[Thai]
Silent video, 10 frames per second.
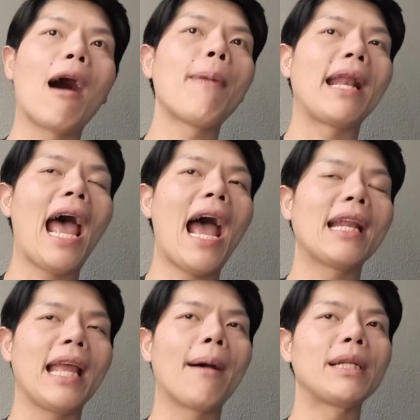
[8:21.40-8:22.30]

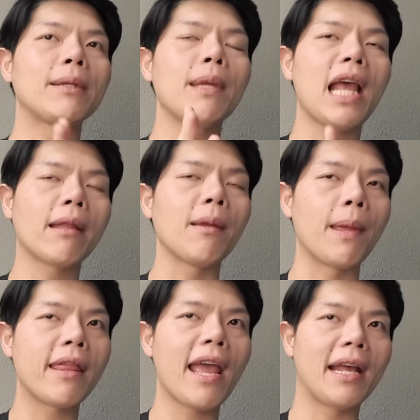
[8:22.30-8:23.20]
1985เนี้ยมันจะมีเทคนิค
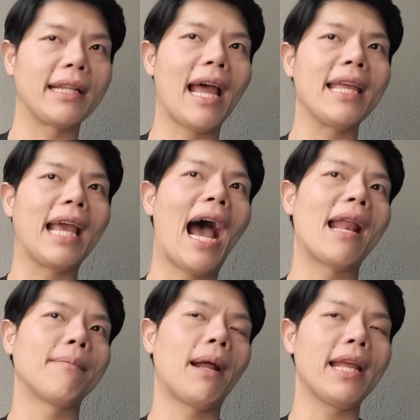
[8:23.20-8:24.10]
พิเศษในกา
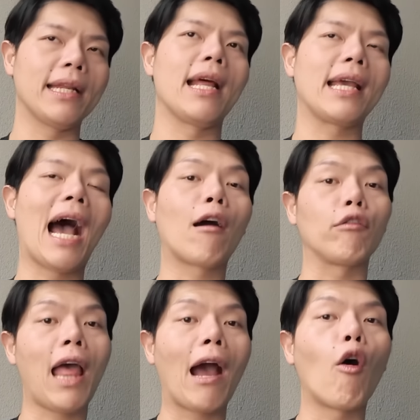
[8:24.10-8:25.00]
รผลิตนาฬิกาข
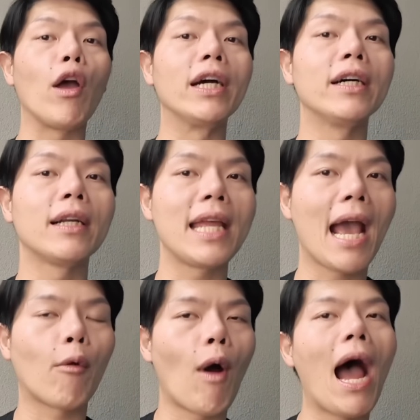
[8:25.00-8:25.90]
องแท็กฮอยเออร์เรี
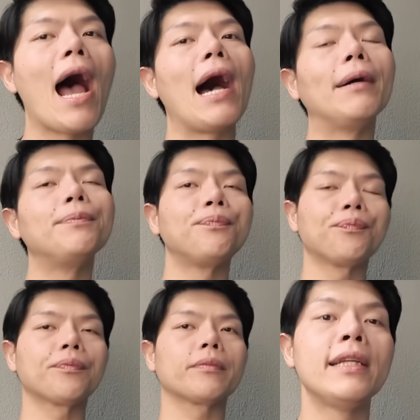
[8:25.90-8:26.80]
ยกว่า
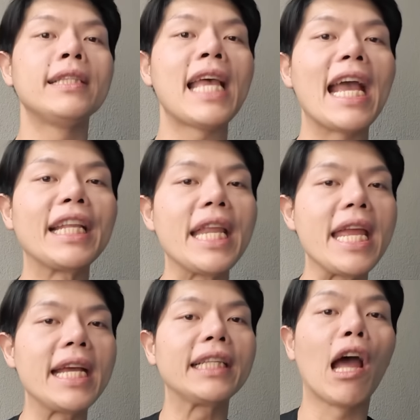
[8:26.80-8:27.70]
เทค
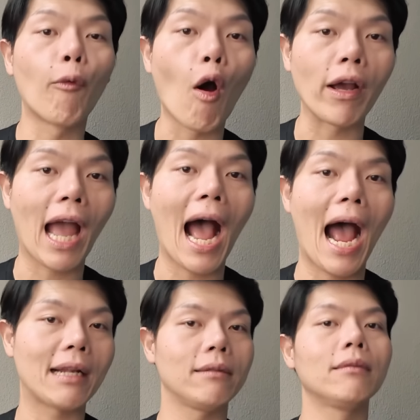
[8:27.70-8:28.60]
นิคเดวองกา
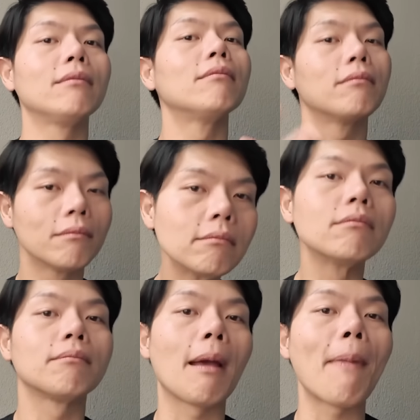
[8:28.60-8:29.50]
ร์ด
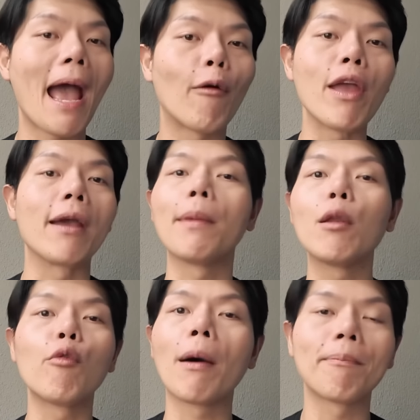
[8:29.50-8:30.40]
ไปแปลเอาเองไม่
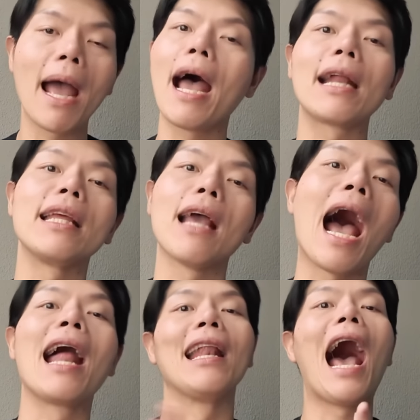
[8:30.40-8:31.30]
รู้คำแปลอันนี้
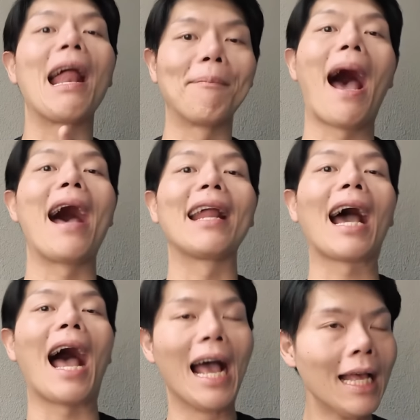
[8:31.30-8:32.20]
อ่านมา
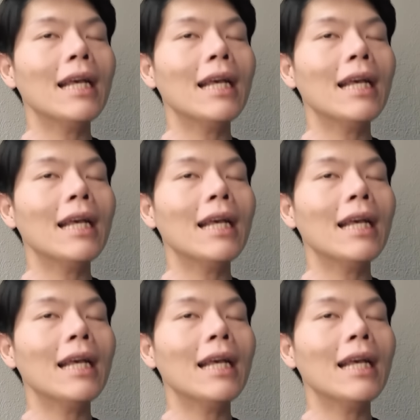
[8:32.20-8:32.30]
นะคะ